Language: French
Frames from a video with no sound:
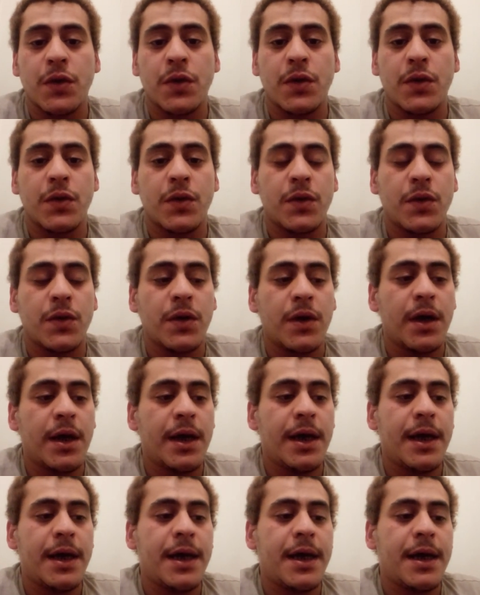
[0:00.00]
ne se base
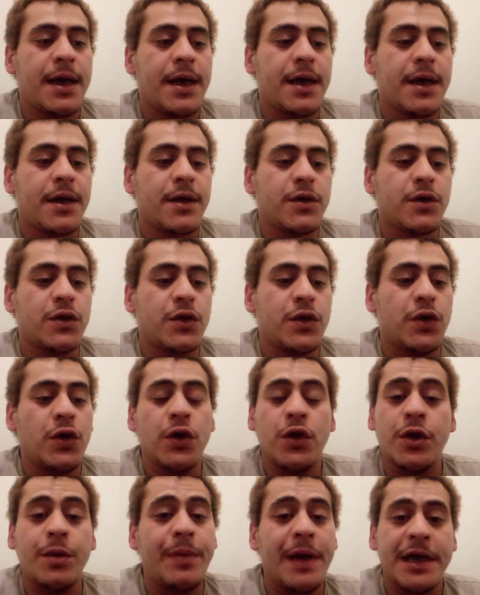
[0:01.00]
pas sur le travail du
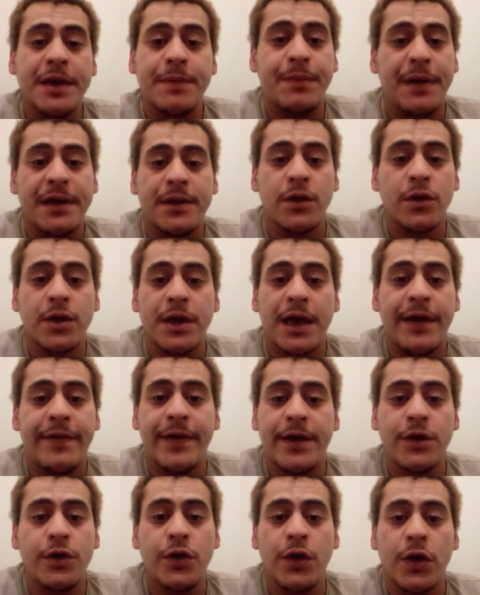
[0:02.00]
docteur Freud ni du
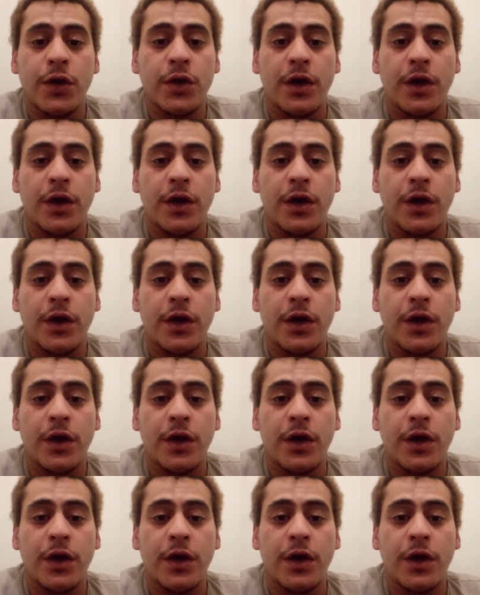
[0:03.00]
docteur Jung,